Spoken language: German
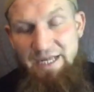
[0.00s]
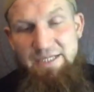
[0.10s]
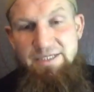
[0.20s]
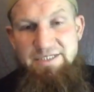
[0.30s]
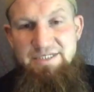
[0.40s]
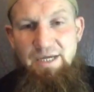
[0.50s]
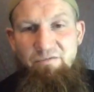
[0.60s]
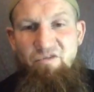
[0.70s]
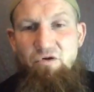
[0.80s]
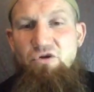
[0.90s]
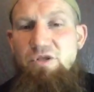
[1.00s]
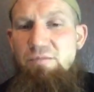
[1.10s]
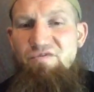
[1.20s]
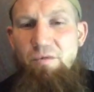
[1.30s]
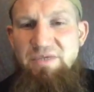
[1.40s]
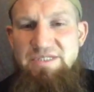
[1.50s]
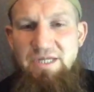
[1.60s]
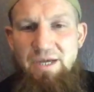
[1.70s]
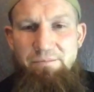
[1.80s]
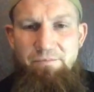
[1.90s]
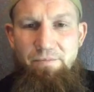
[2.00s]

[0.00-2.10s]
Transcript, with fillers: an den Islam, verkünde mir vom Islam.